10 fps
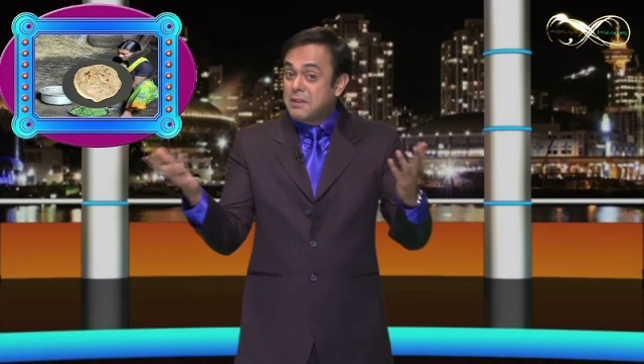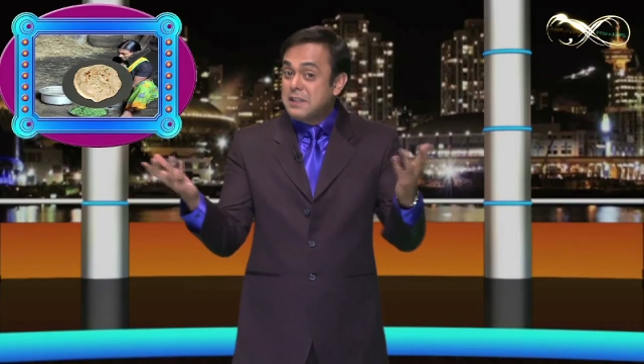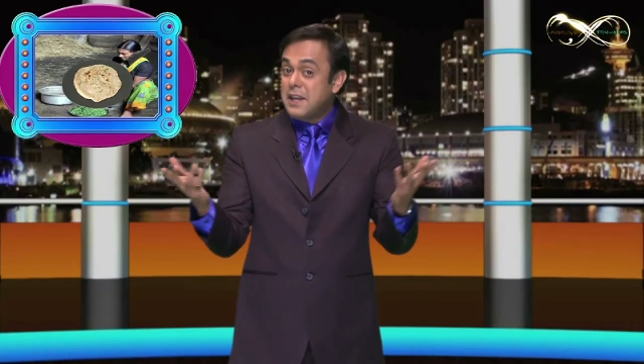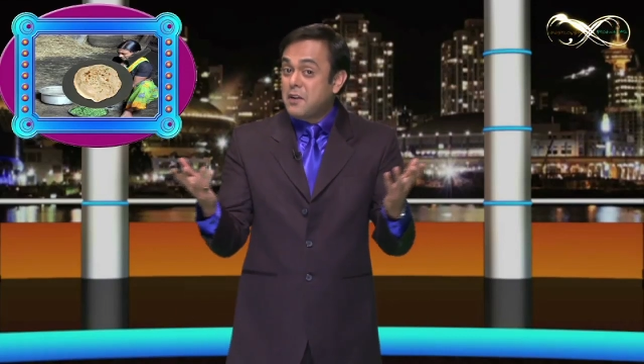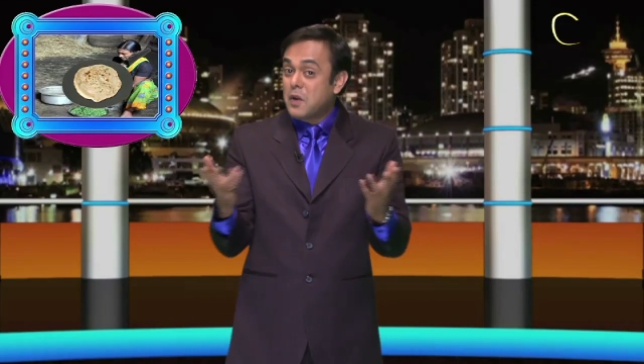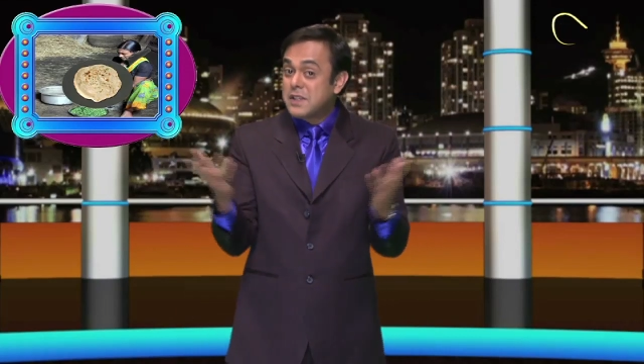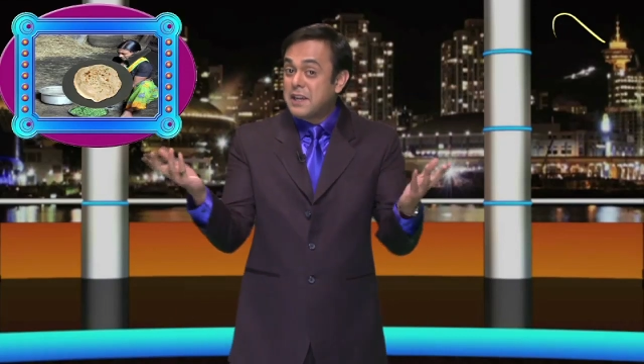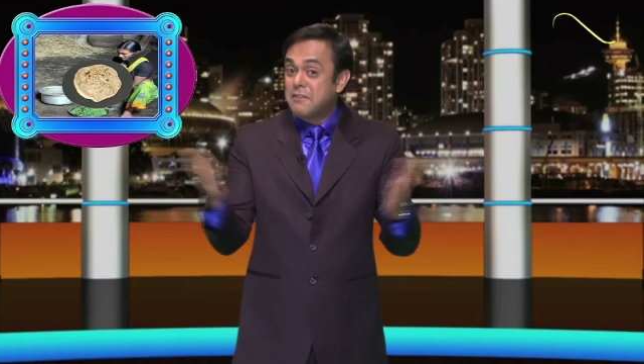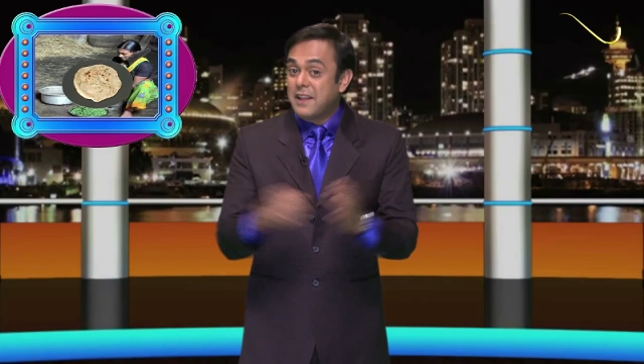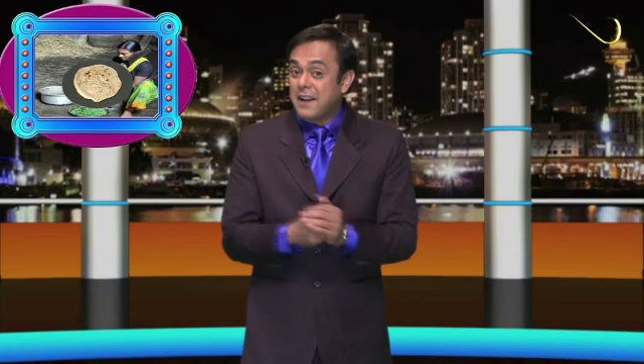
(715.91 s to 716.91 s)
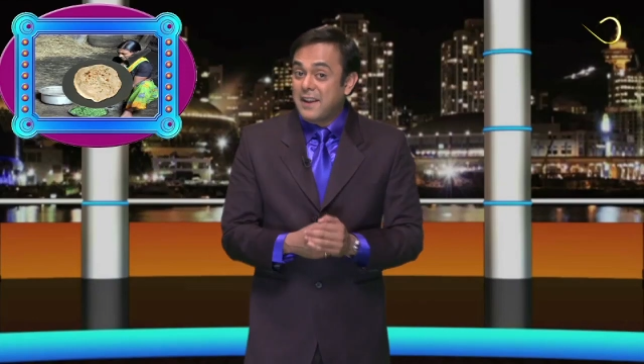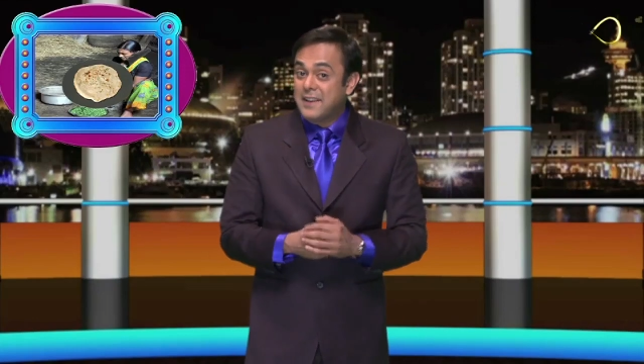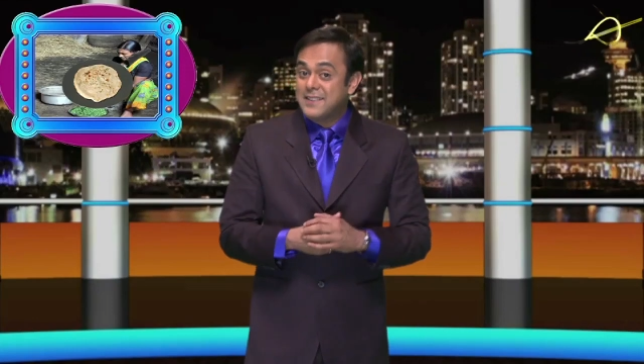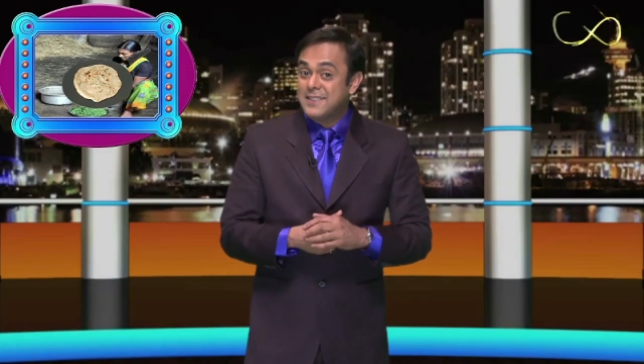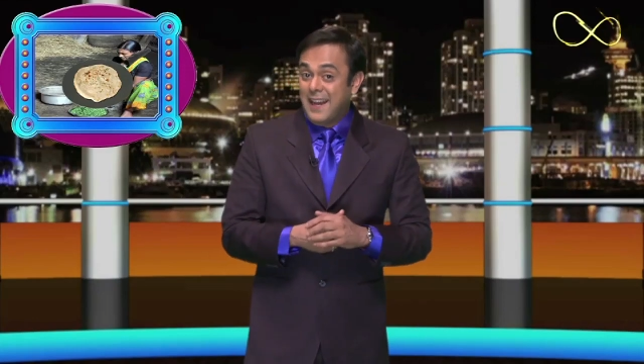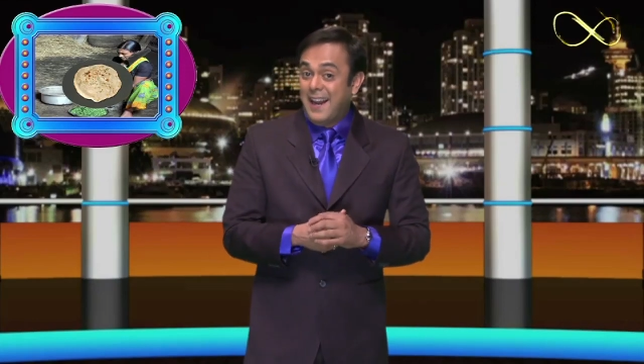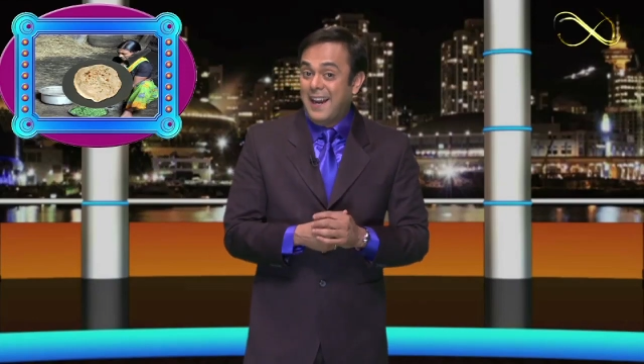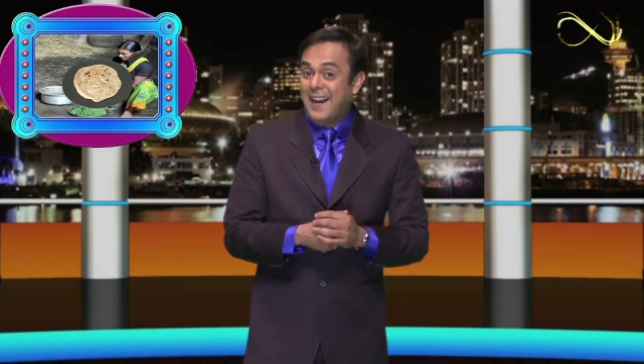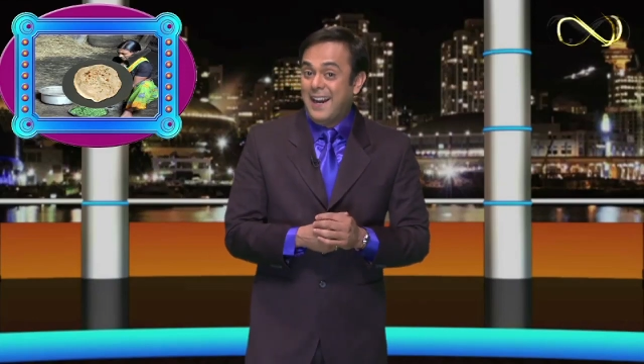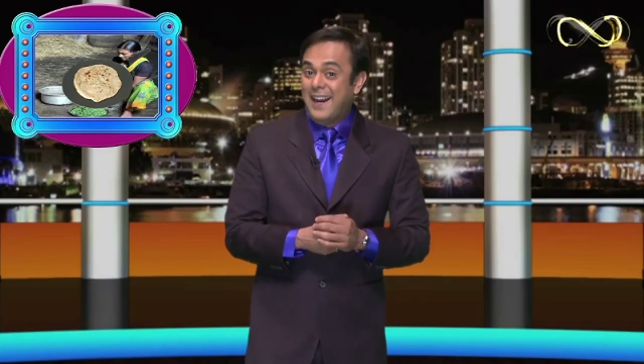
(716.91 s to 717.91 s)
आ, किसे कौन सी गिफ्ट दे रहे
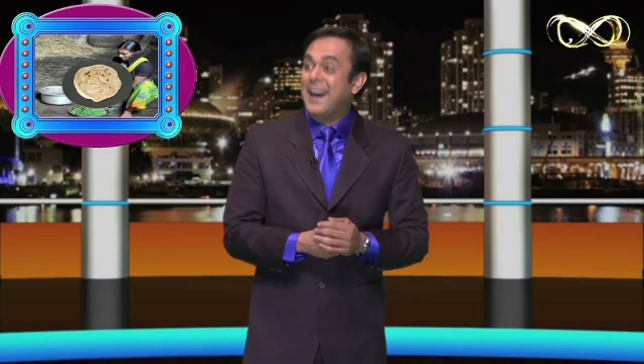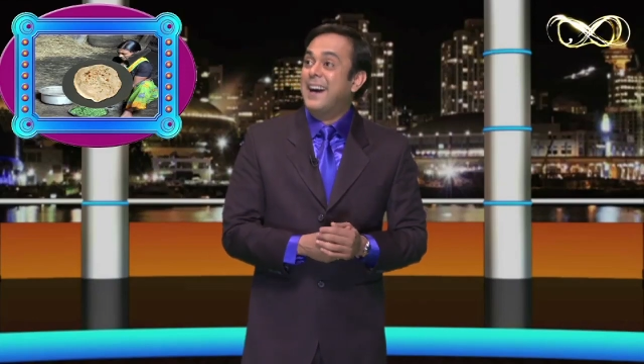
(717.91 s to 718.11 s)
हैं